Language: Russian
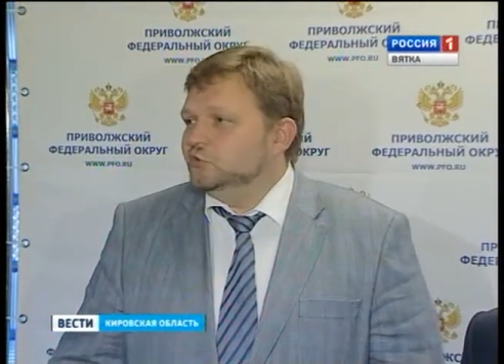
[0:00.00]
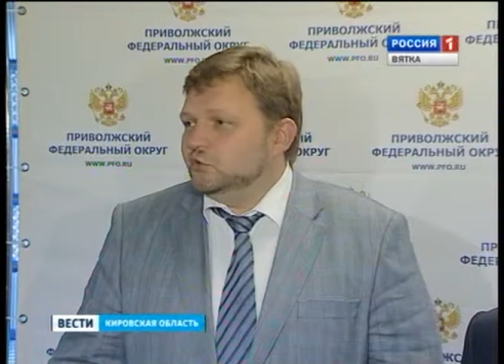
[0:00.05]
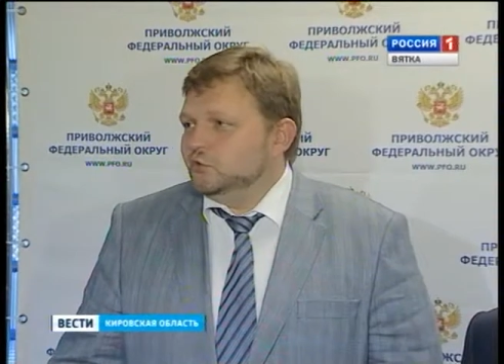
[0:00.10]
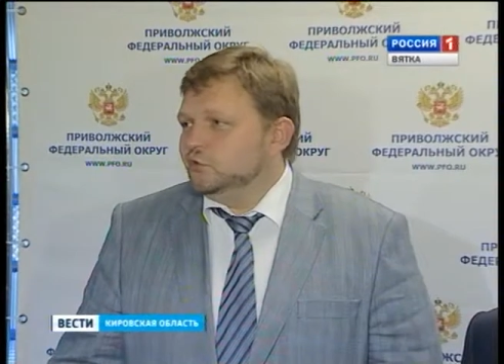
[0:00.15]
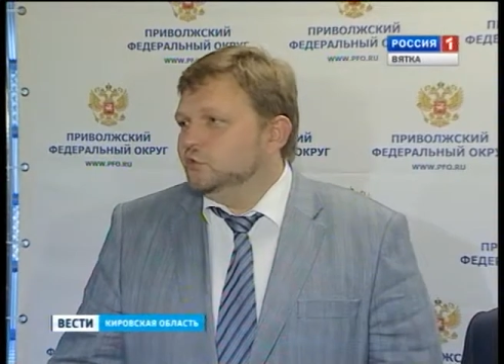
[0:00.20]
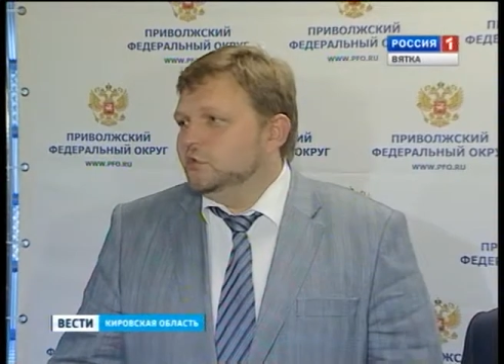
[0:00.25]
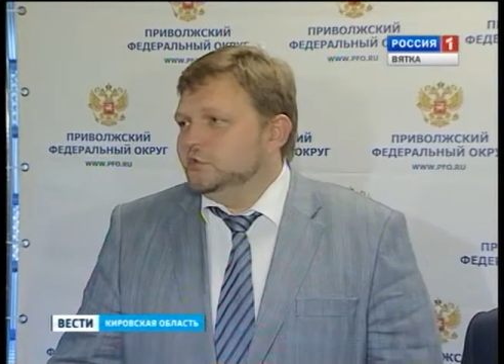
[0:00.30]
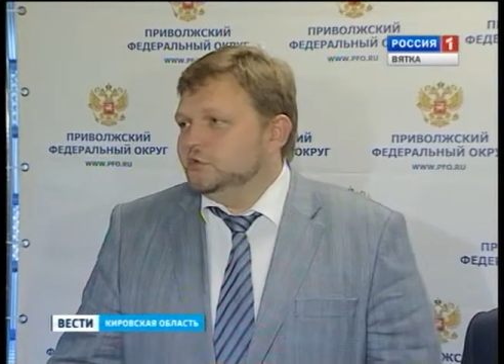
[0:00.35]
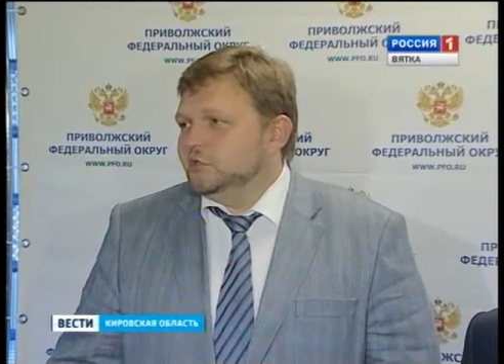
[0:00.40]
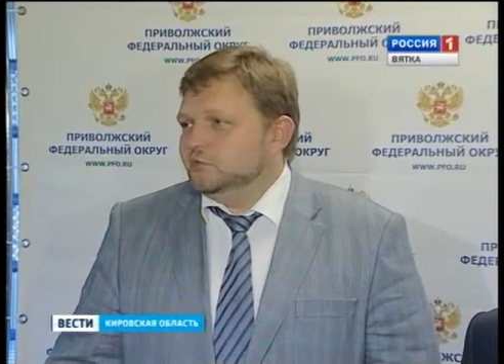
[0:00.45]

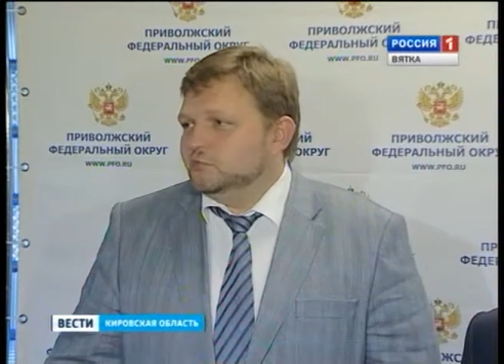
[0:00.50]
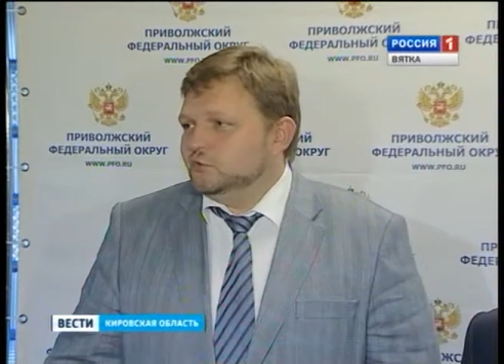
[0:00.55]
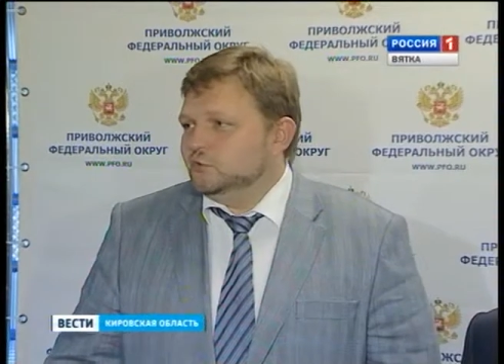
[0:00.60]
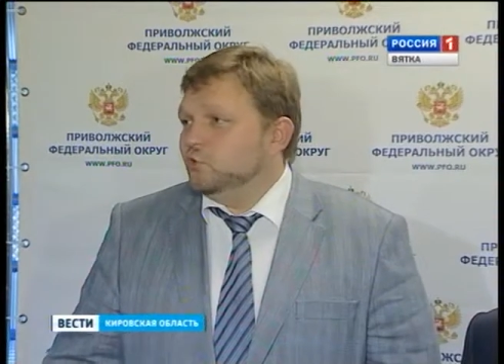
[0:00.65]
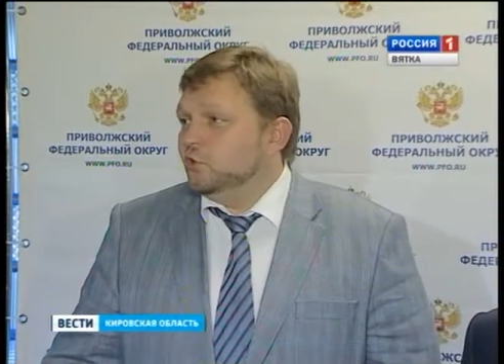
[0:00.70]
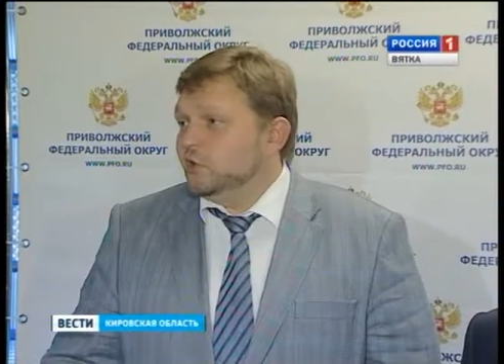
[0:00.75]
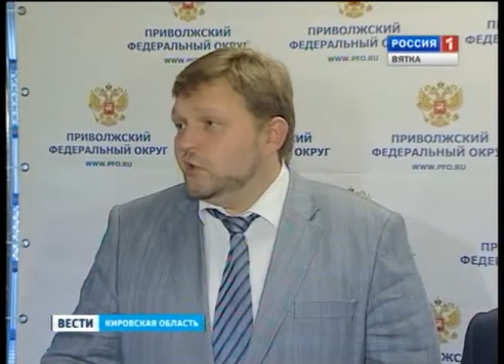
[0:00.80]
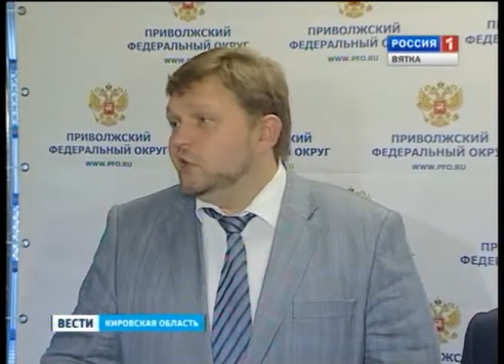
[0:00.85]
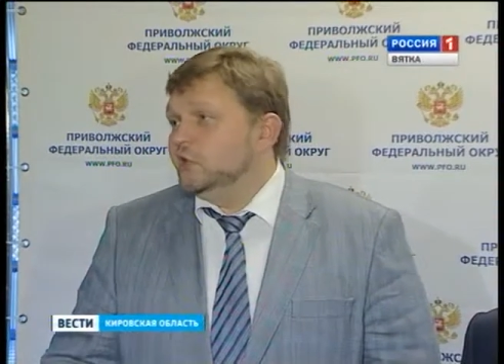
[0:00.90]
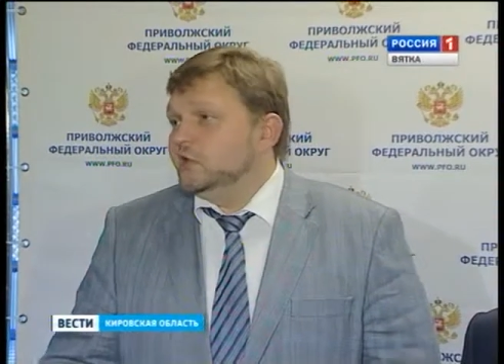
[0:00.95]
строилось там
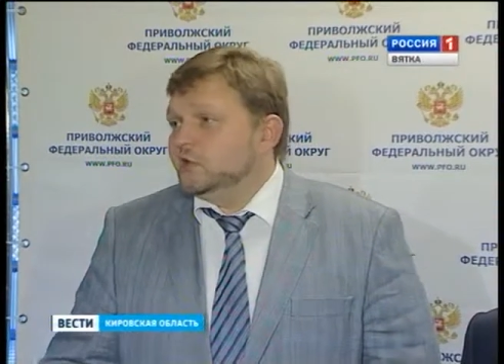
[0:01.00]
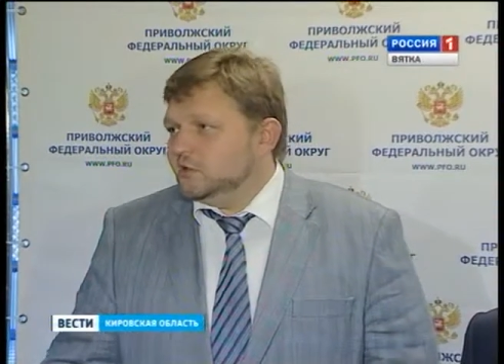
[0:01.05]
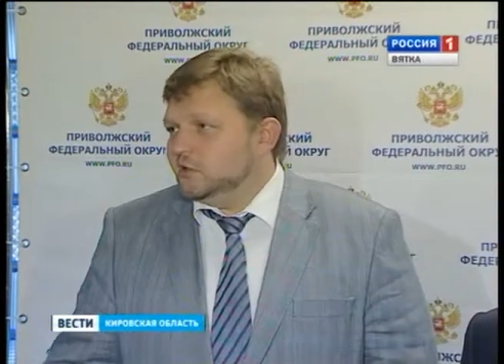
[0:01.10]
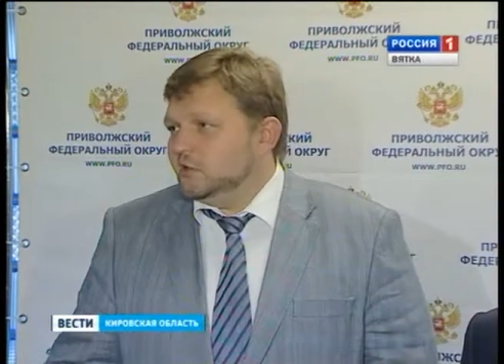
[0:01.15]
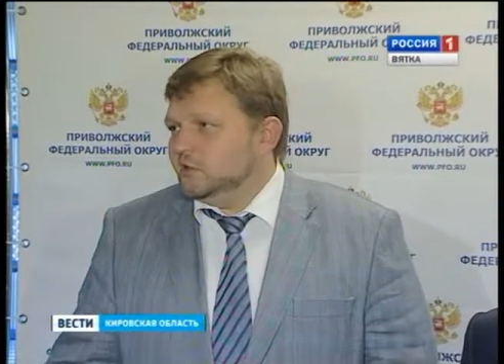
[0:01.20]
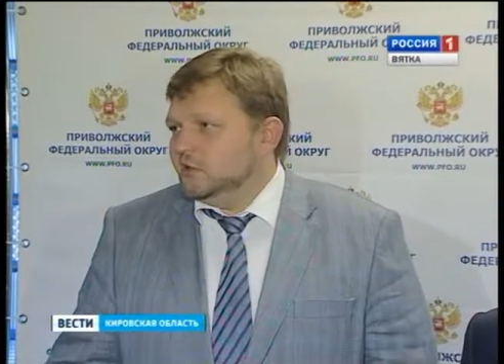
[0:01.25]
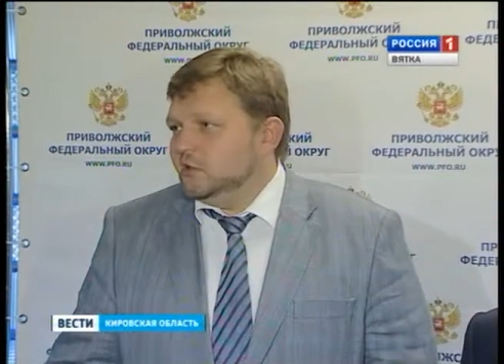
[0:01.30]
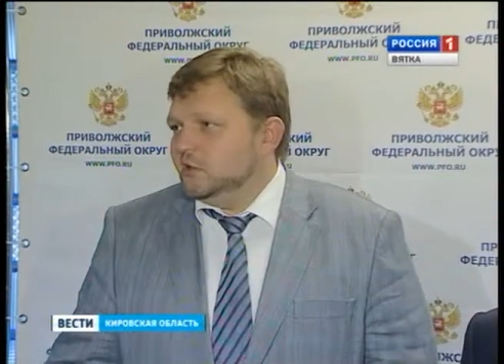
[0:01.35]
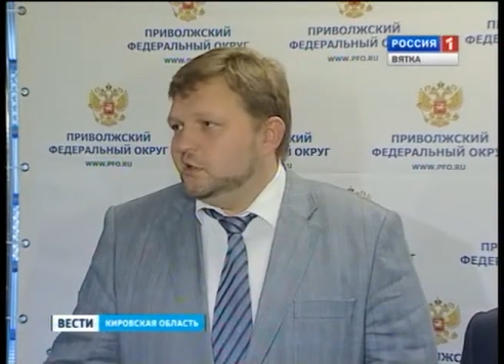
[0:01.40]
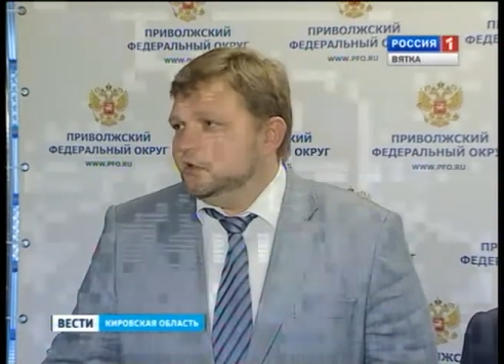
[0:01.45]
40 лет
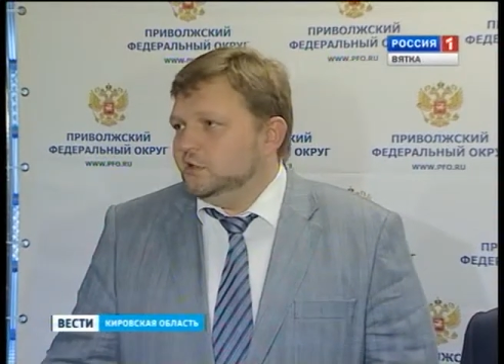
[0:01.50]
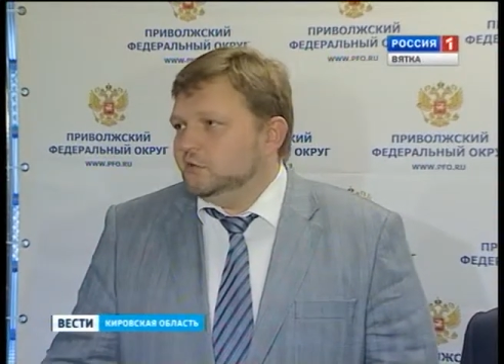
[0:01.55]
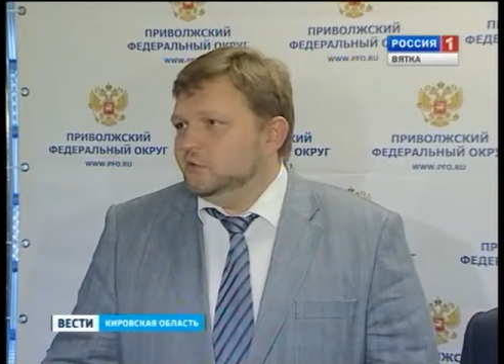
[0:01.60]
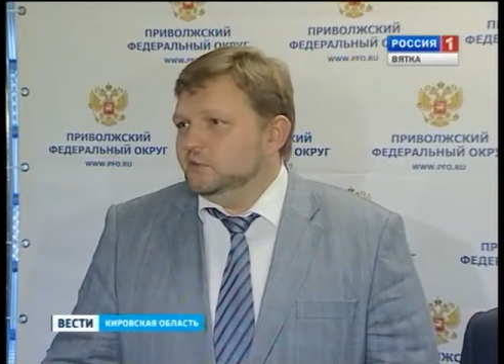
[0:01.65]
назад. Да?